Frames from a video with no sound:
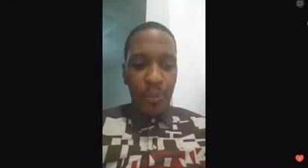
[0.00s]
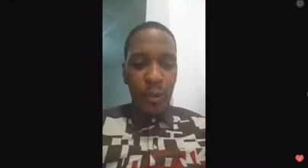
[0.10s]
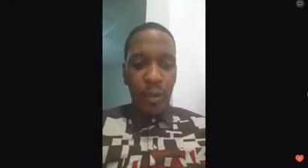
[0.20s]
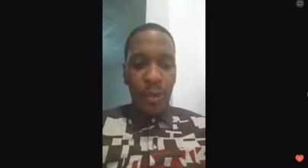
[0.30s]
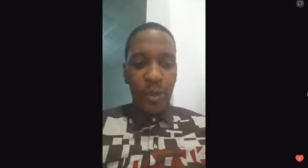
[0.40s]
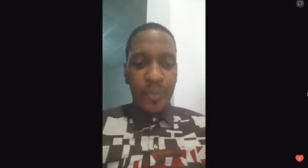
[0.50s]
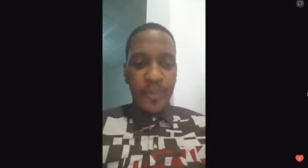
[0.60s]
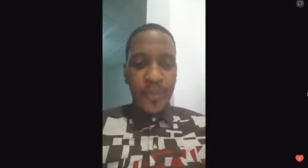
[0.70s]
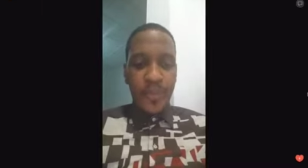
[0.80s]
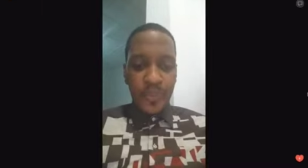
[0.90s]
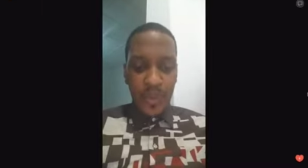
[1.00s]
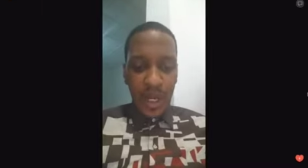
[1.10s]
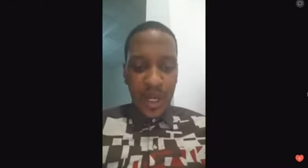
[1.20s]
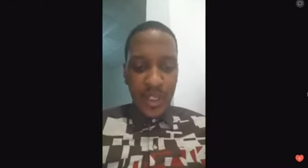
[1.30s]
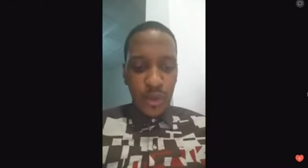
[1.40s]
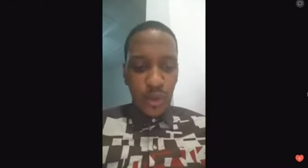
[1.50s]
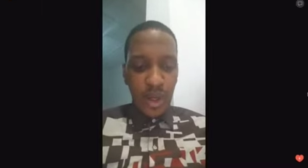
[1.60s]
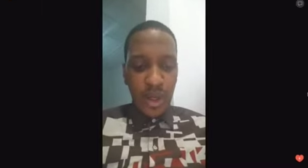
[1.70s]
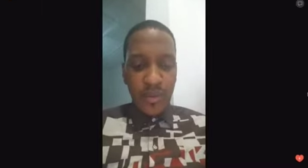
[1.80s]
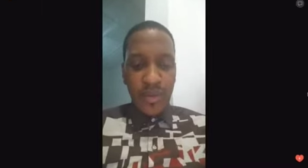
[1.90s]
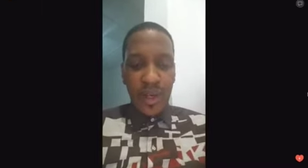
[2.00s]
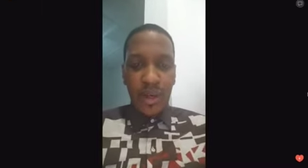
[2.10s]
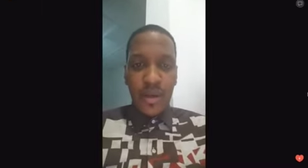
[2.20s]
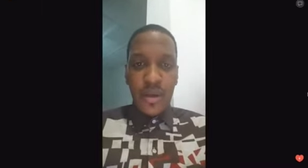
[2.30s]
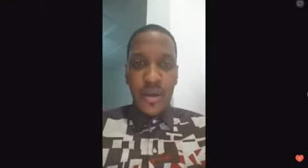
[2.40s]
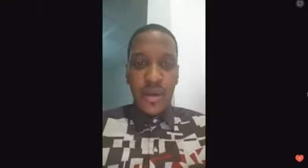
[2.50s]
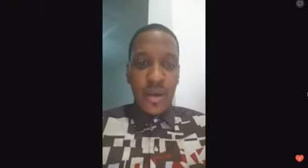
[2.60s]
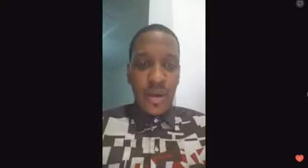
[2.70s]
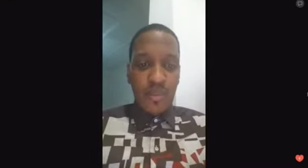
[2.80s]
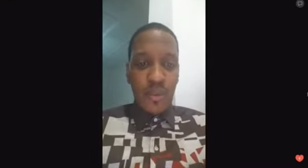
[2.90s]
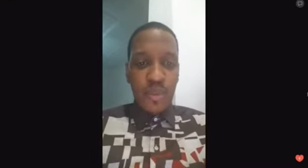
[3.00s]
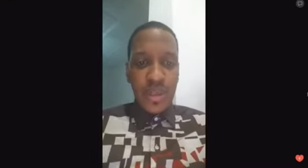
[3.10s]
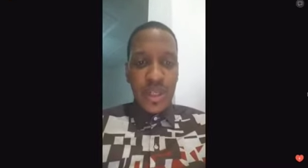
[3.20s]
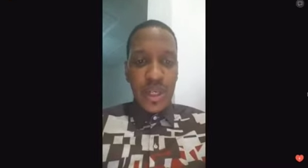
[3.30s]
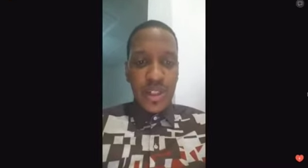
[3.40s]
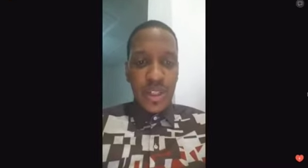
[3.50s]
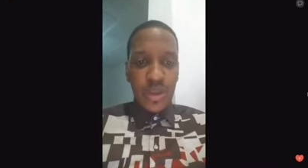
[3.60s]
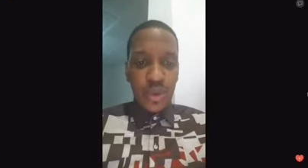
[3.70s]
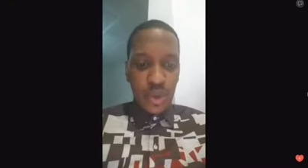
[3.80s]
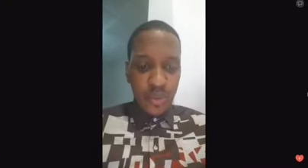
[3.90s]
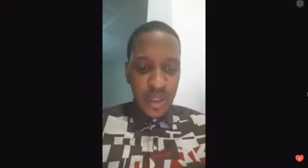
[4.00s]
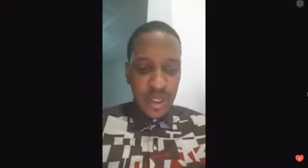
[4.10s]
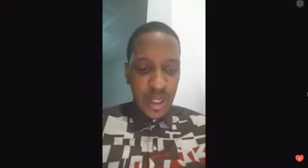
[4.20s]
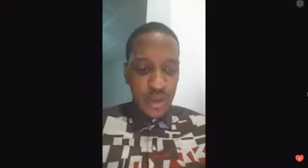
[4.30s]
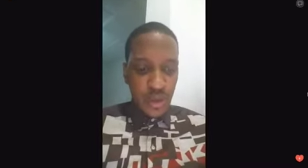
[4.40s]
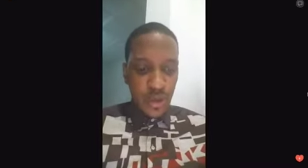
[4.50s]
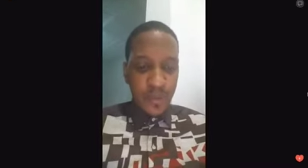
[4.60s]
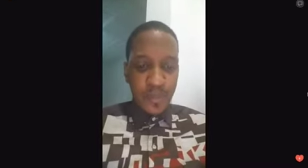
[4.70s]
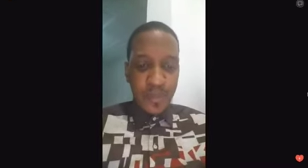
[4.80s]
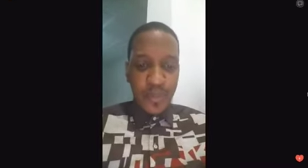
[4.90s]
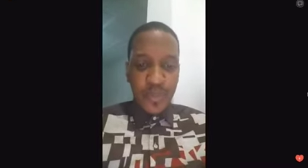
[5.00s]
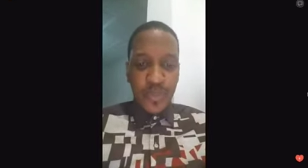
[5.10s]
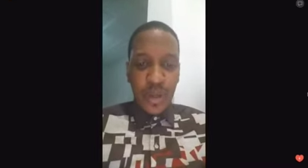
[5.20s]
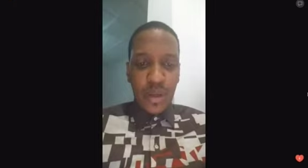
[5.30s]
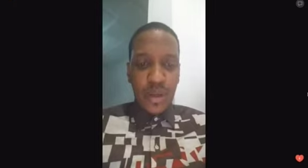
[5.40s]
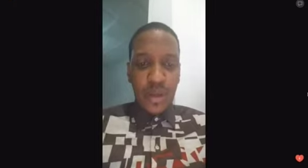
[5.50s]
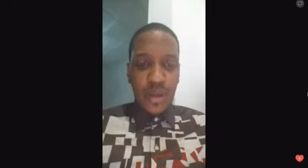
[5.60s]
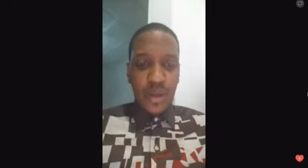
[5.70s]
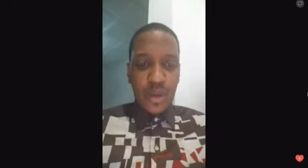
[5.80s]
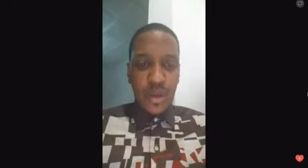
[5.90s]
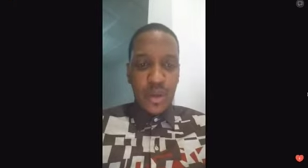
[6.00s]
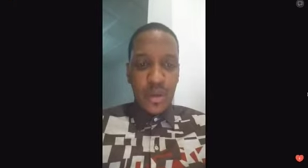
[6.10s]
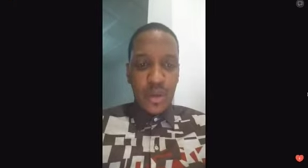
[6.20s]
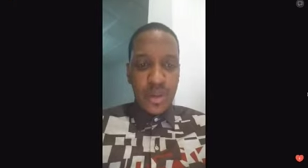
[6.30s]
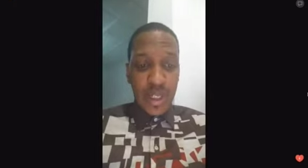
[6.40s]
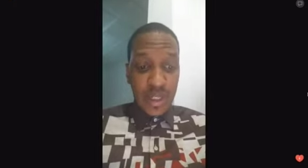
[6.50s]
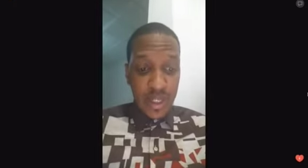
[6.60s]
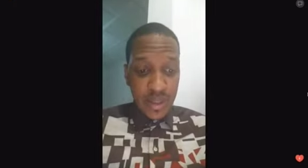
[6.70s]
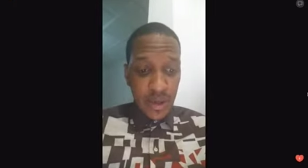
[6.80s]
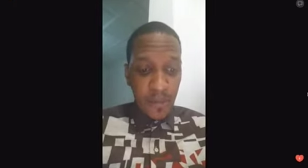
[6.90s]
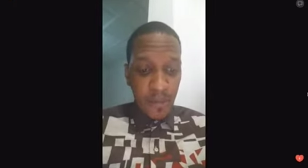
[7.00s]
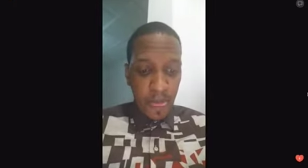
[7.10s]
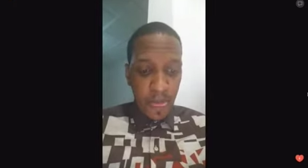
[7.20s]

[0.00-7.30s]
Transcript: pour euh, aller droit vers euh, mon message et notre message euh, de cet instant.